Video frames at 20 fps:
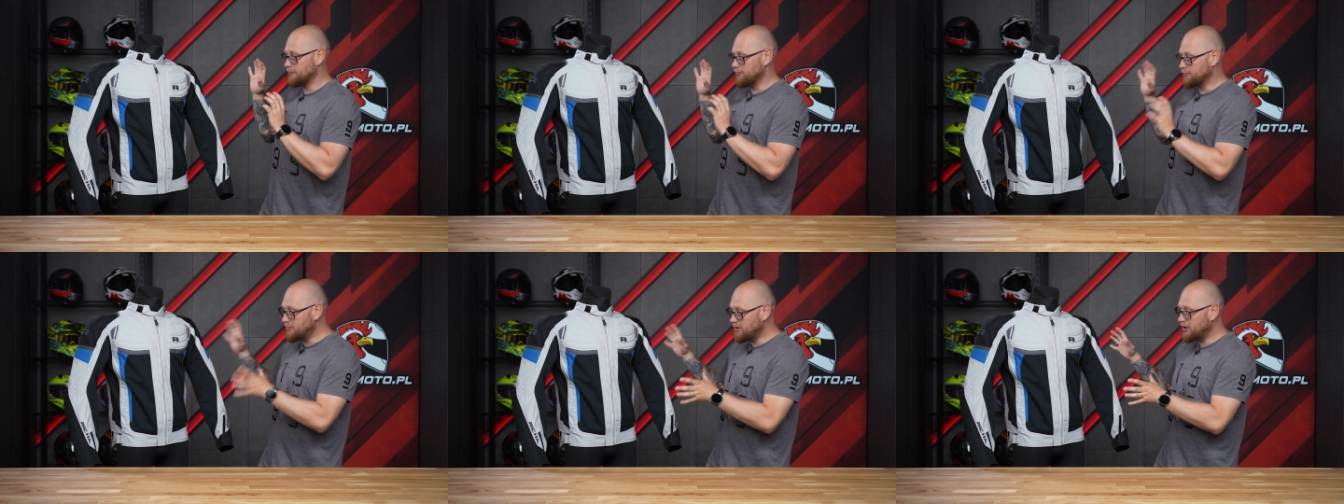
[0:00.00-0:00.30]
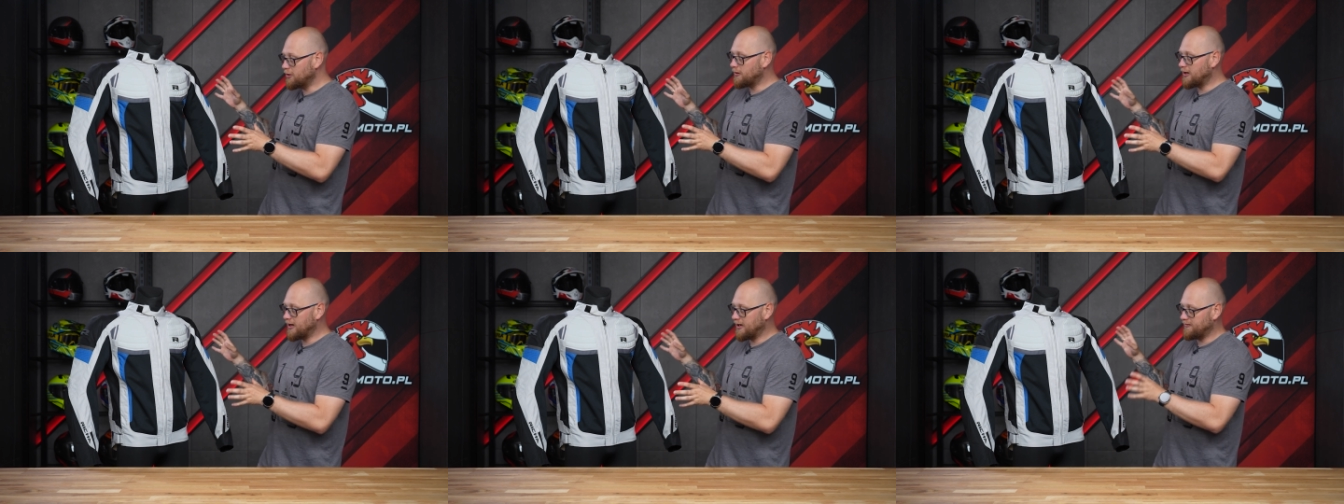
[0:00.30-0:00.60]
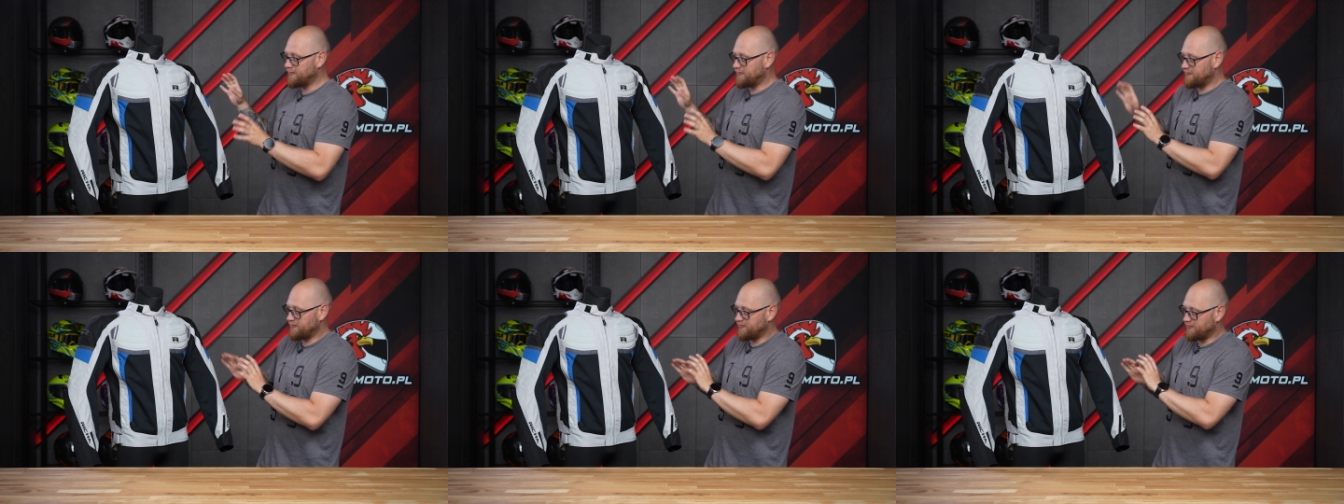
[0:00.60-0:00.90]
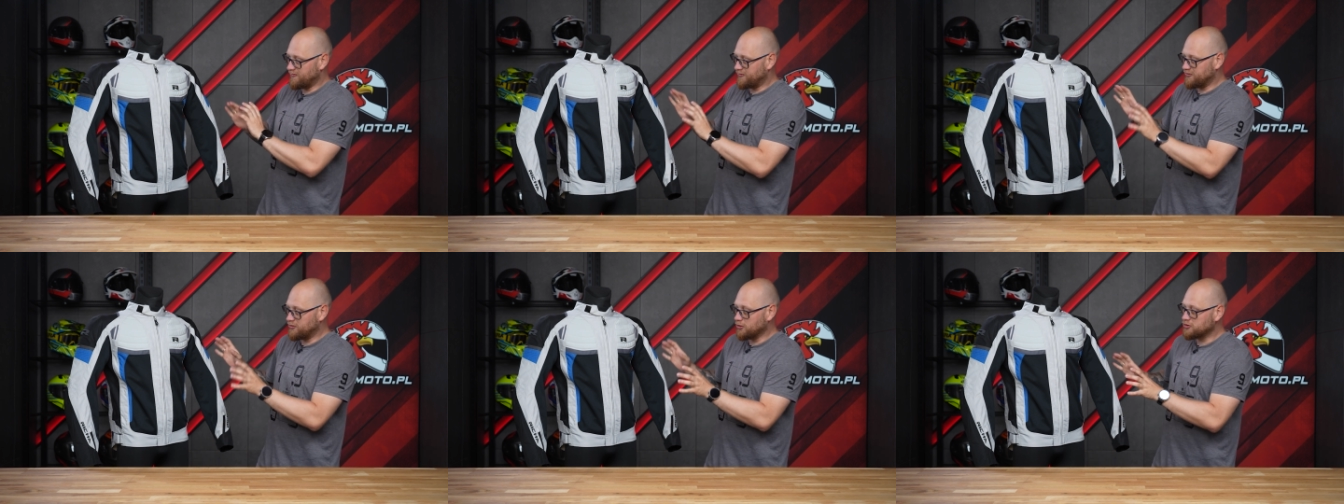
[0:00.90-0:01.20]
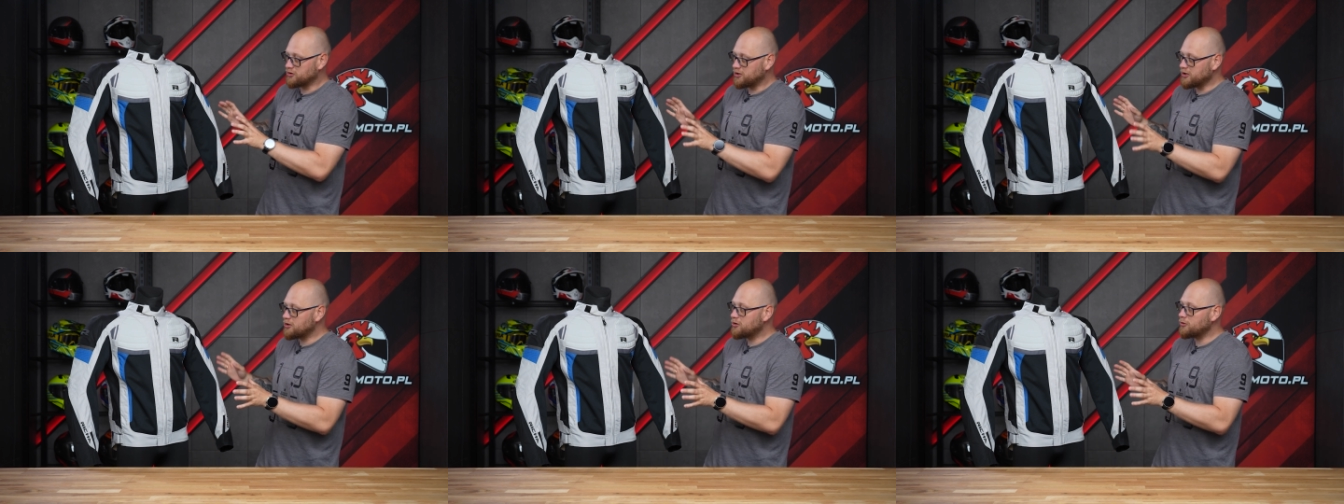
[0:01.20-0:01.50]
miła w
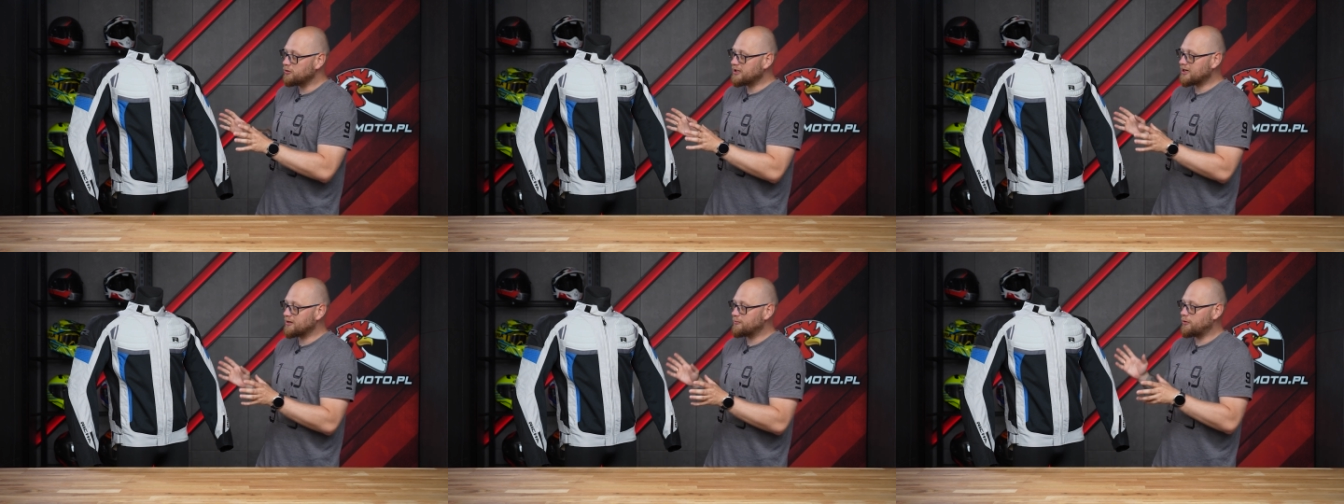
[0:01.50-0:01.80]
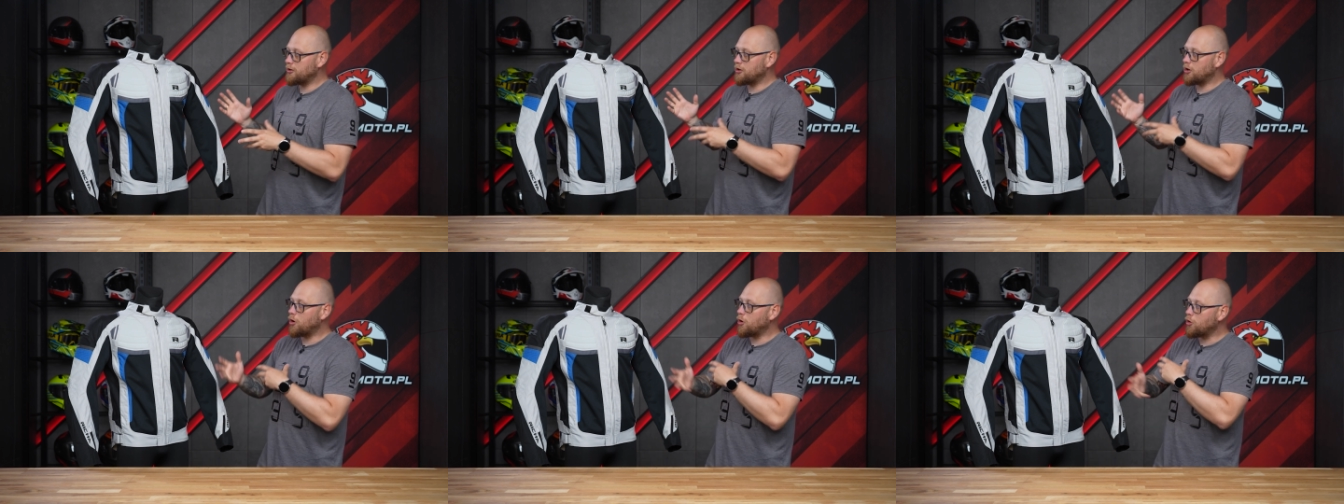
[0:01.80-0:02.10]
dotyku, jakby